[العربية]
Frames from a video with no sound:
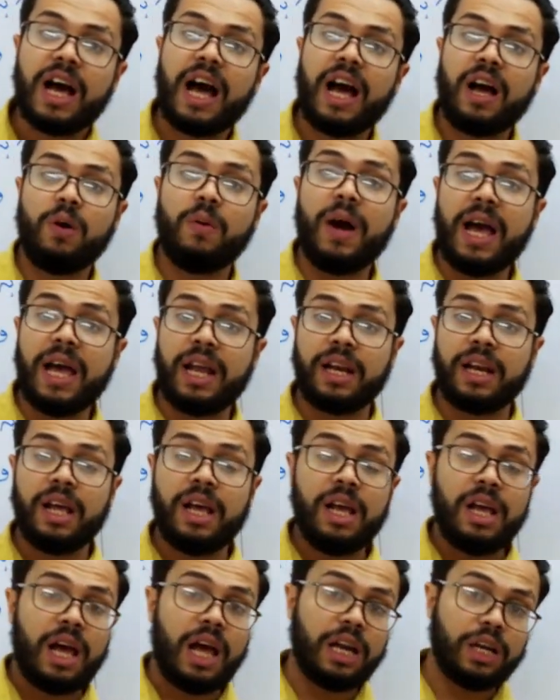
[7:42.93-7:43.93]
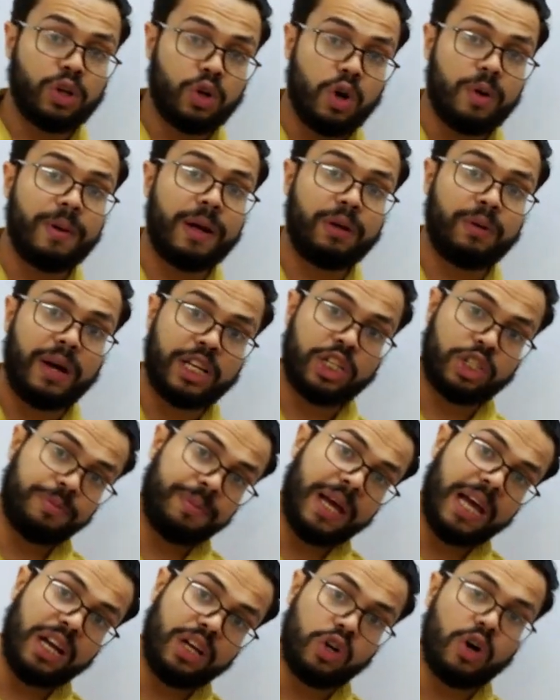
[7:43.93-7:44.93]
احوال الجمل
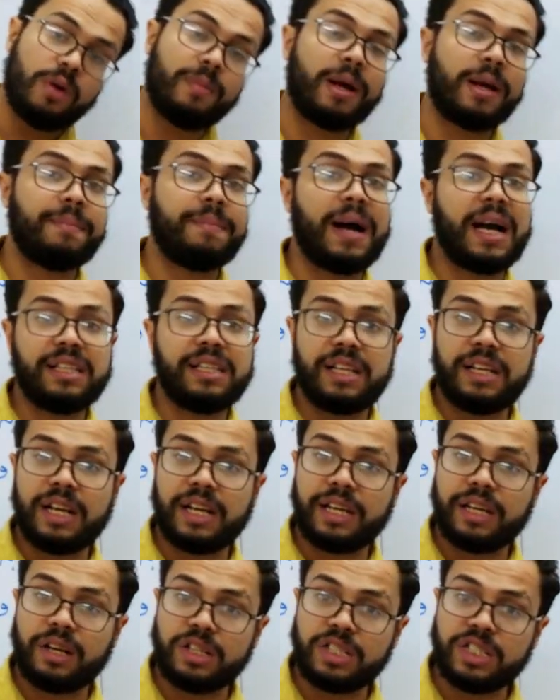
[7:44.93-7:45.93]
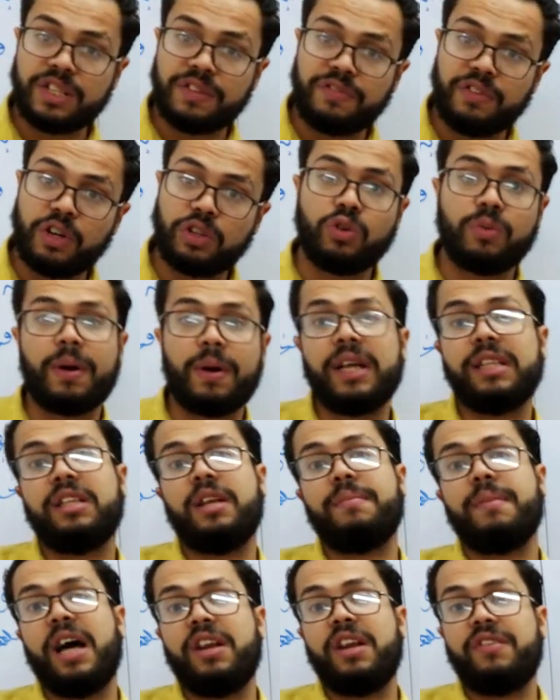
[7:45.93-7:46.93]
واشباه الجمل بعد النكرات صفات وبعد
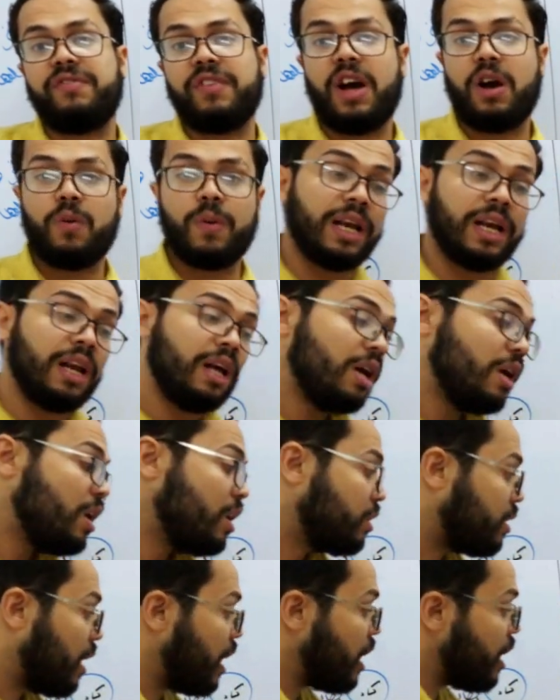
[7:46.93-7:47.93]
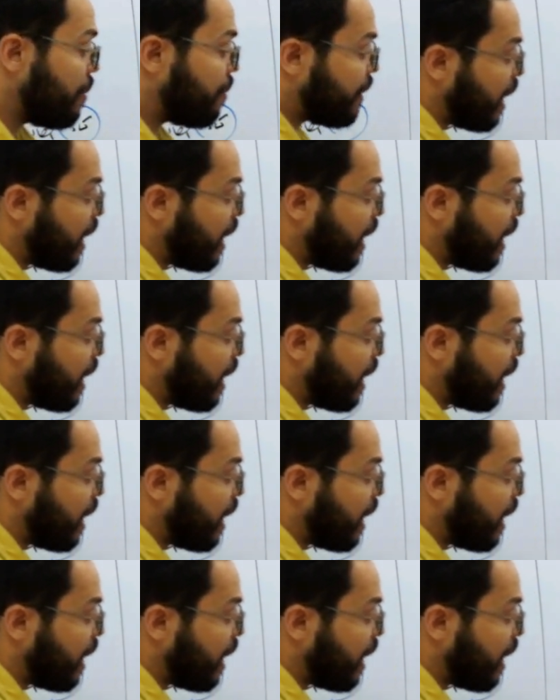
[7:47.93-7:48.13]
المعارف احوال طيب